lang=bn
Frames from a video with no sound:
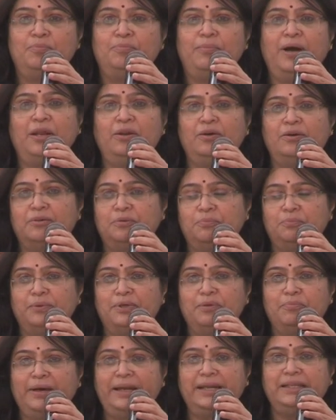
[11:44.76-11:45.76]
ভালো
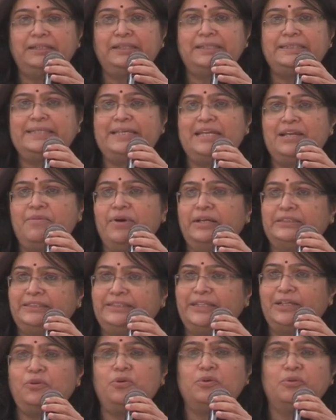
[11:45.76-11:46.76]
বাণিজ্যিক সিনেমা আছে
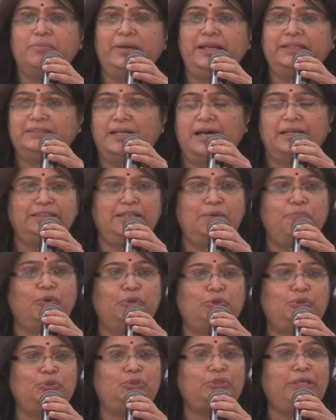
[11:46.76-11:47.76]
দেখুন মানে যার যা
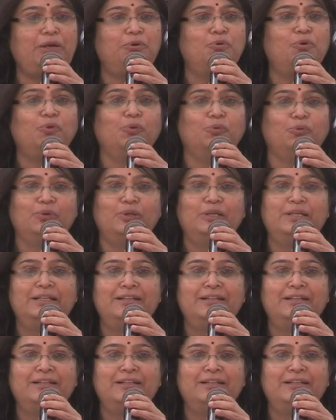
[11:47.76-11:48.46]
পছন্দ তাই করুন